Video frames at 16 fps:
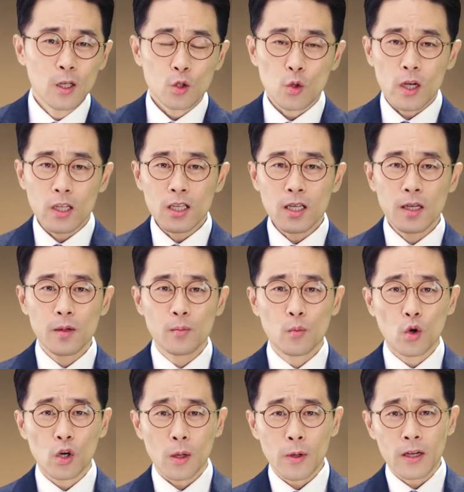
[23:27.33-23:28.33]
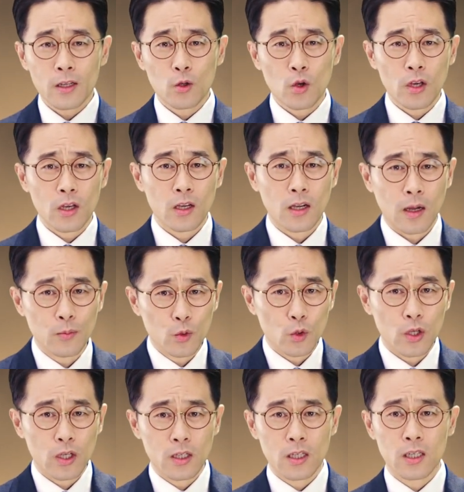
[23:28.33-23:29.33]
또한 이 모라비아 교회
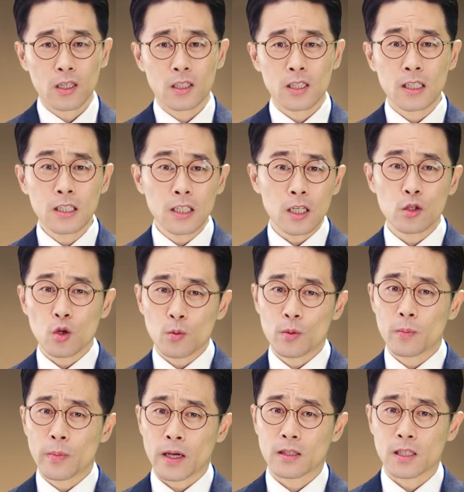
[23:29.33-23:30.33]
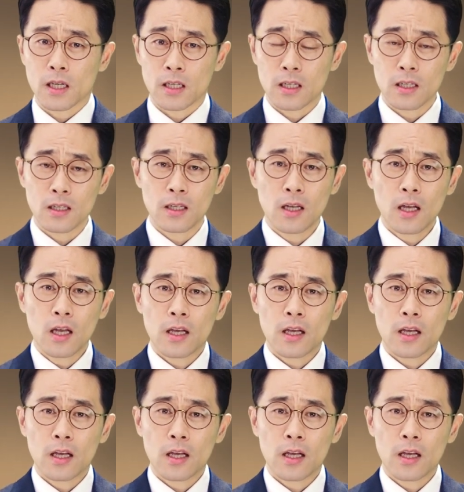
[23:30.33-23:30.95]
감독인 이 진젠돌프 백작이